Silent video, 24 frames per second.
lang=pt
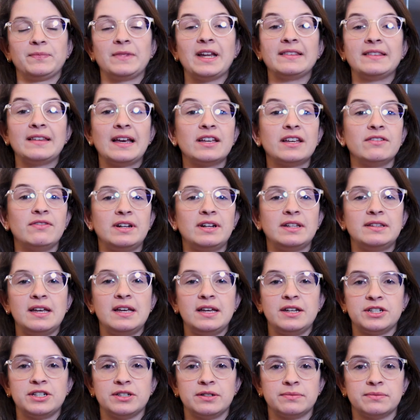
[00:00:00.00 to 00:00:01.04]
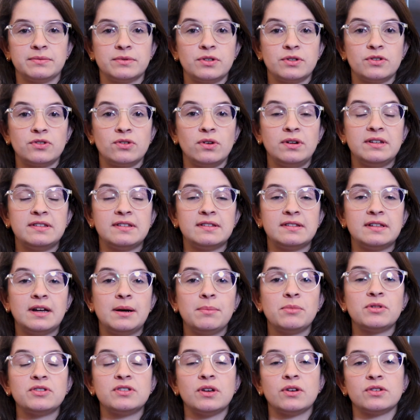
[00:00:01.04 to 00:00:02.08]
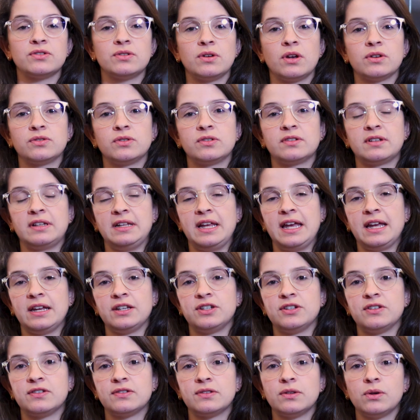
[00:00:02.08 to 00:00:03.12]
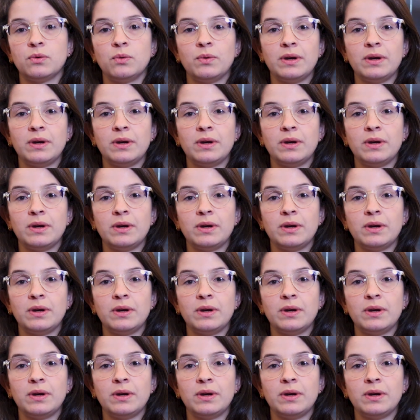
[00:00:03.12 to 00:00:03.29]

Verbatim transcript: Na Tag Validation, solicitamos aos nossos clientes